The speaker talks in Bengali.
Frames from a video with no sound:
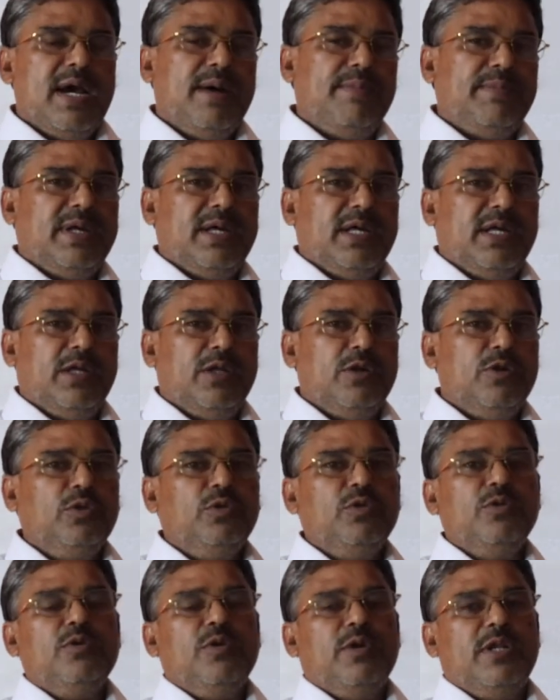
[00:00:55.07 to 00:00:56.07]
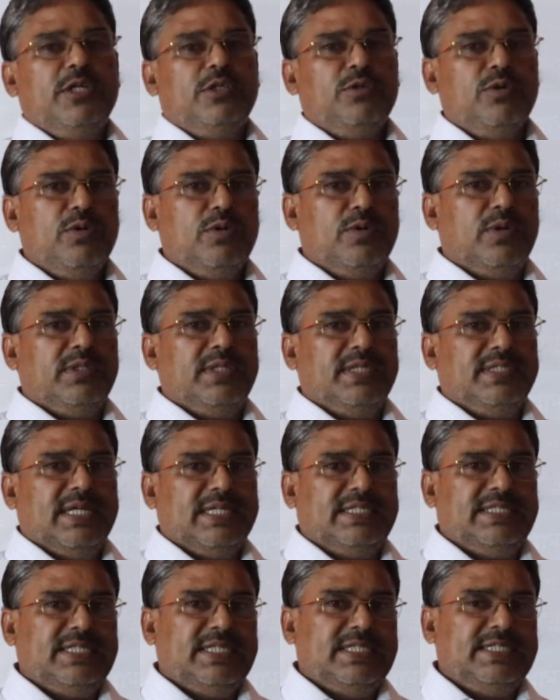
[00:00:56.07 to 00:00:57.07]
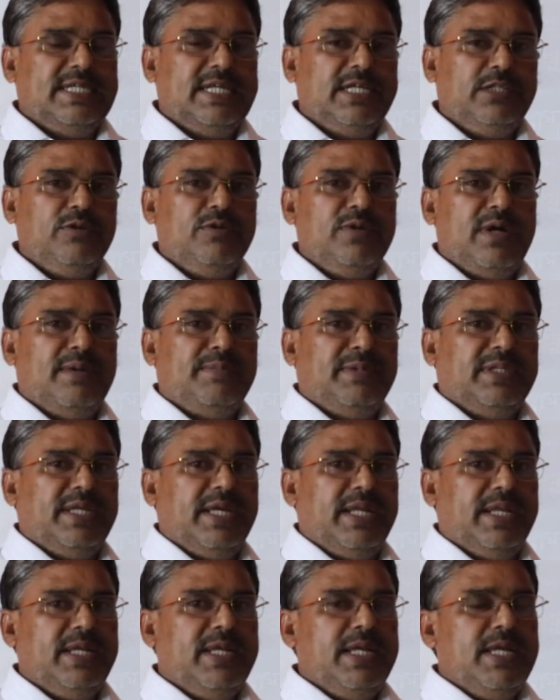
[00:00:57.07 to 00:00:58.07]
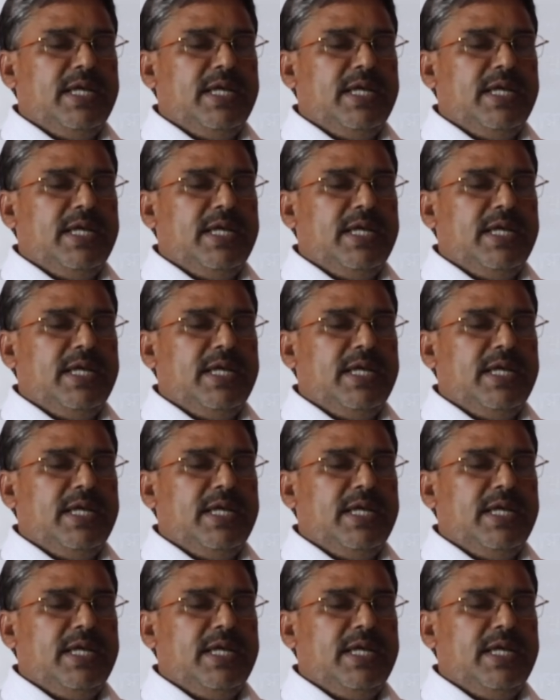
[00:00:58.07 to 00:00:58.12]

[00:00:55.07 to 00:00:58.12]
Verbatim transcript: আমরা নতুন করে শুরু করতে যাচ্ছি যেহেতু আমাদের